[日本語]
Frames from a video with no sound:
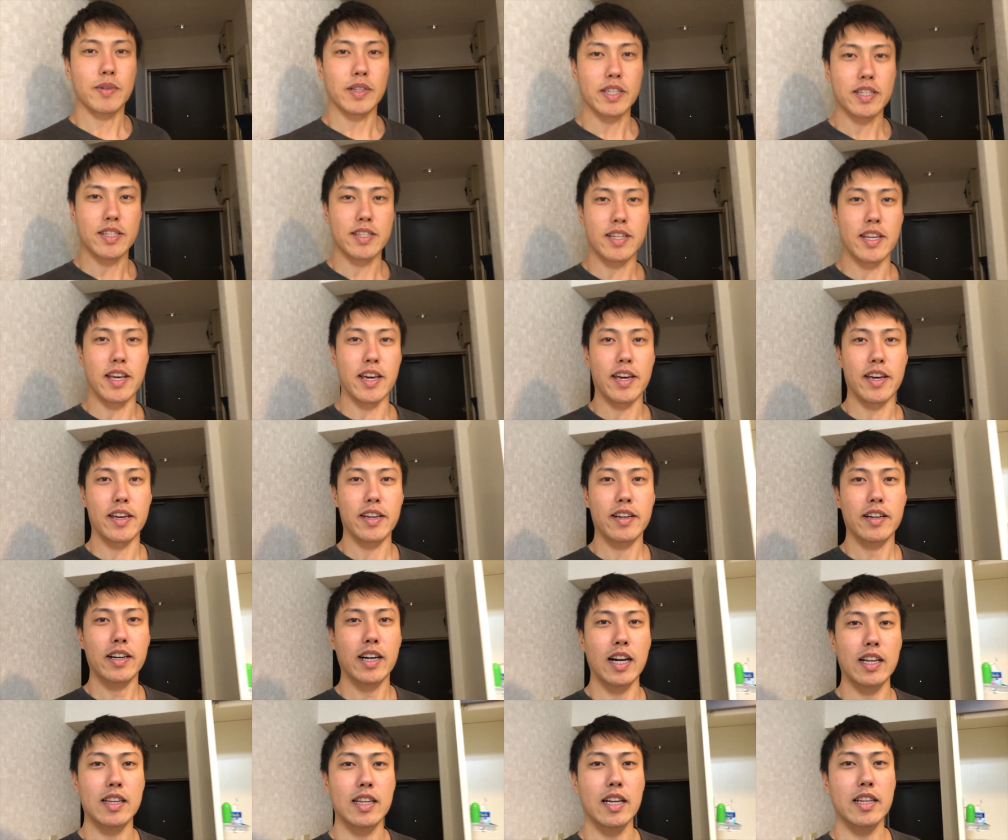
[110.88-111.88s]
今ですね、
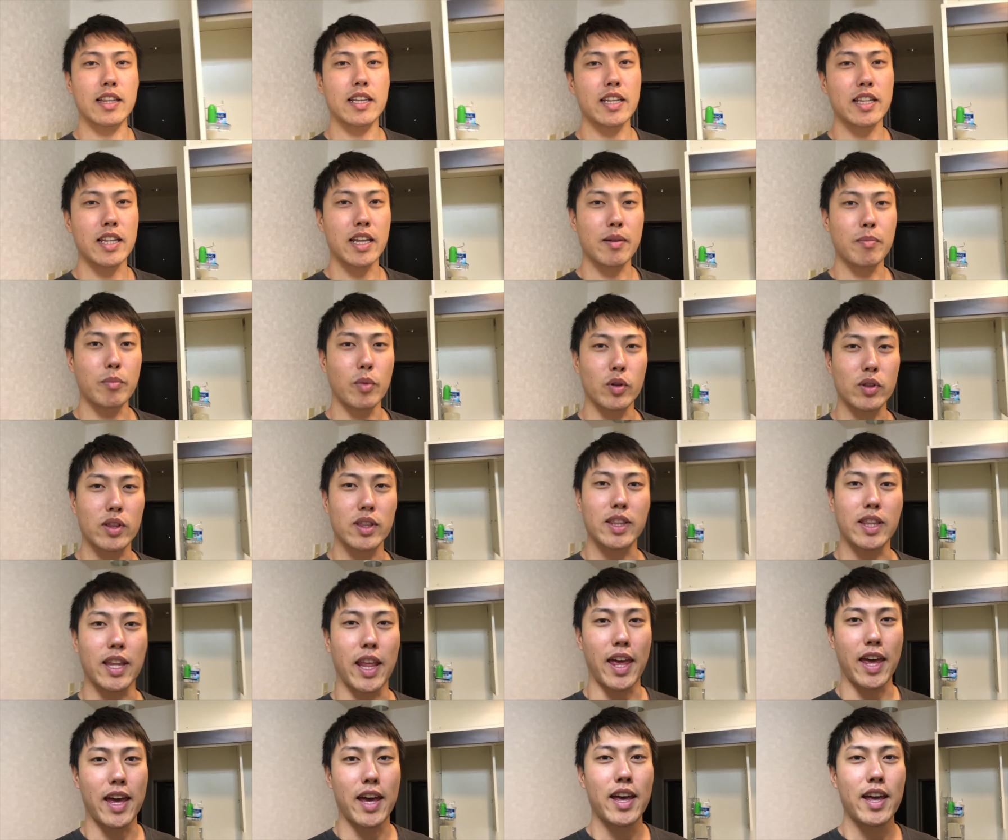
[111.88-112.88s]
片手で持っ
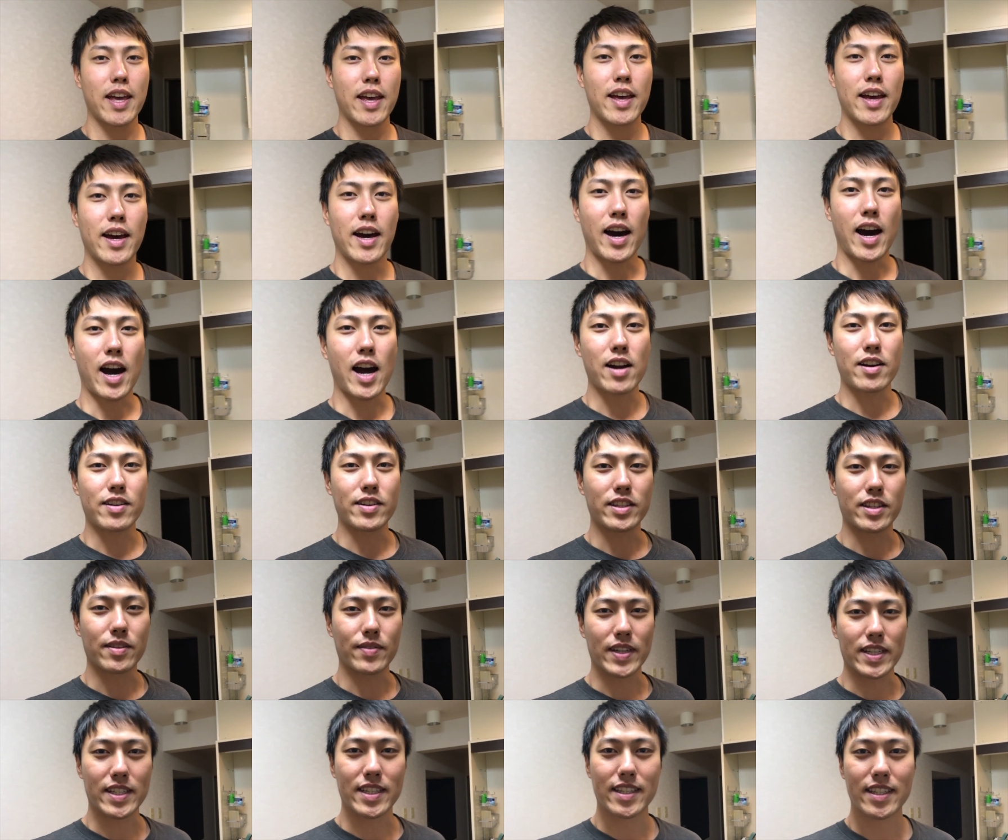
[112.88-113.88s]
て歩い
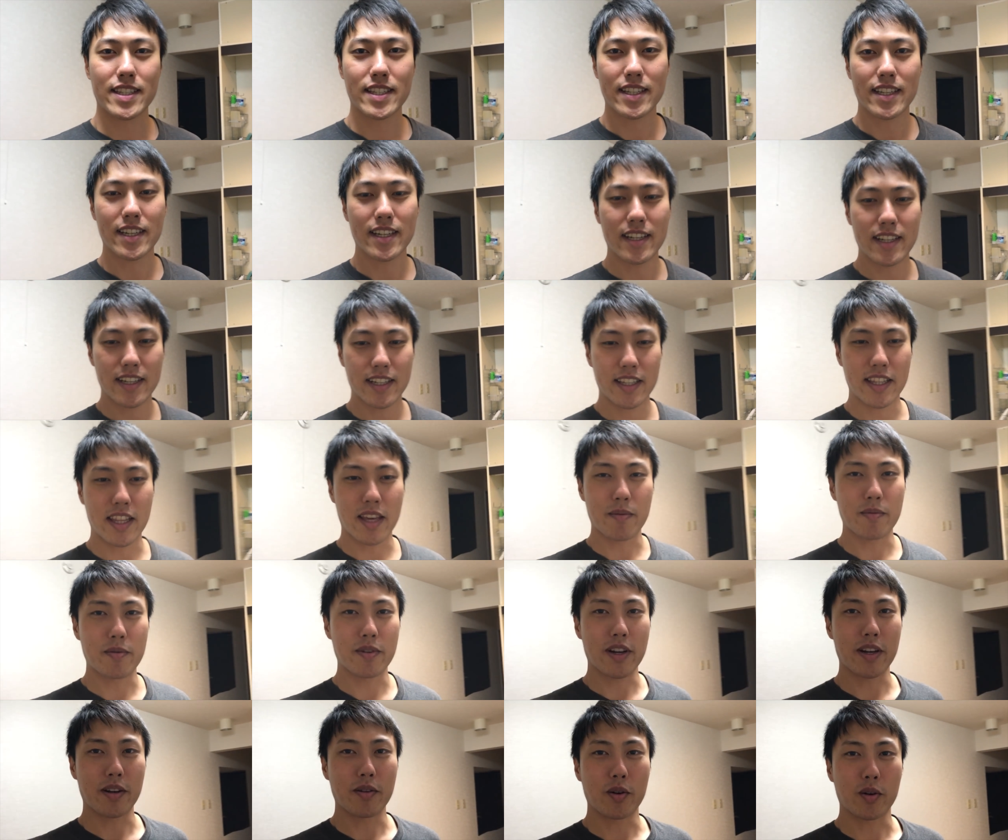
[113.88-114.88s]
てます。手
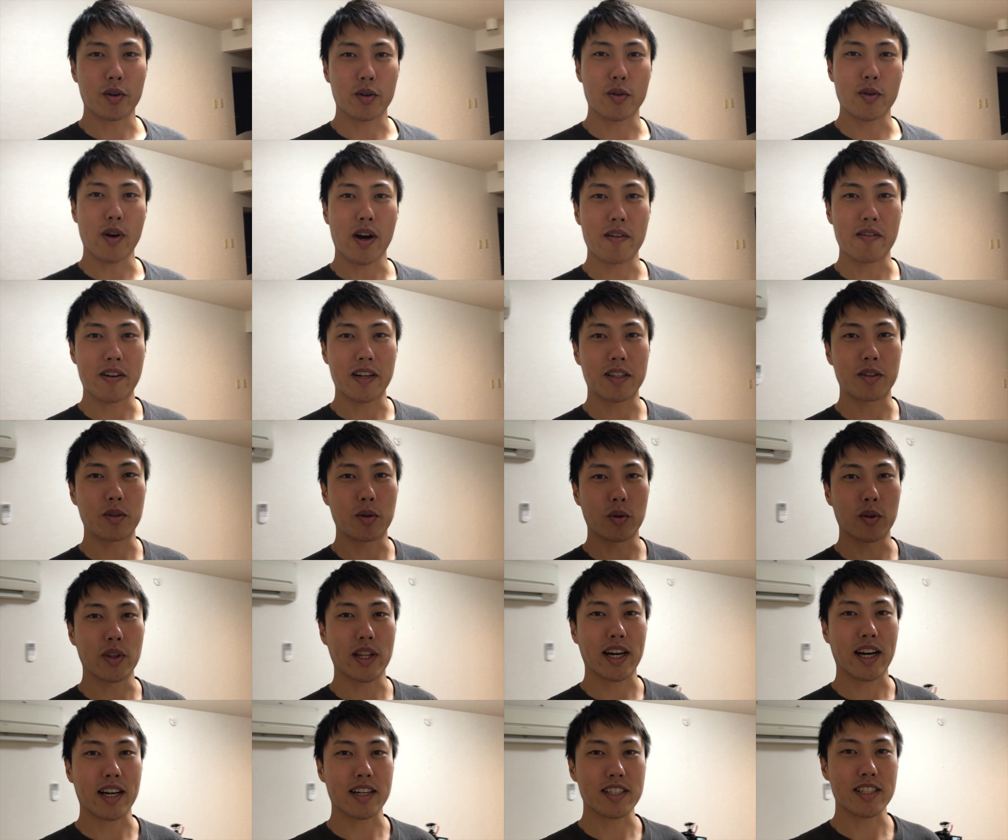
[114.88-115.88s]
ぶれの具合はど
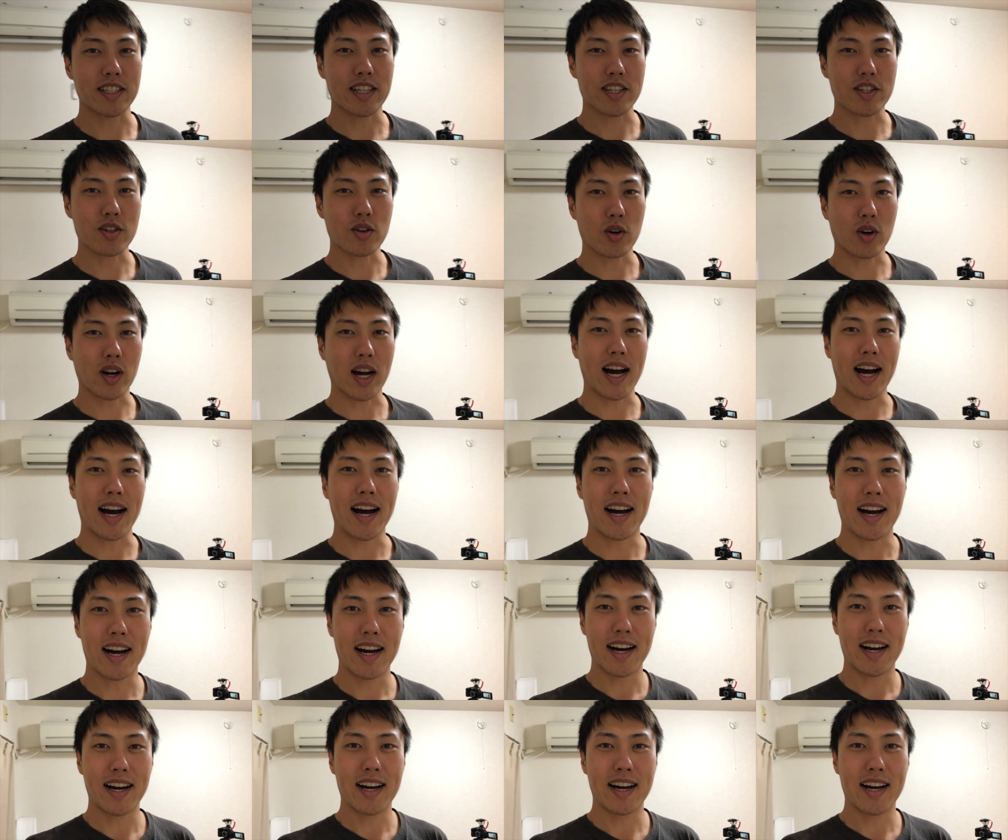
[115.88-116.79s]
んな感じでしょうか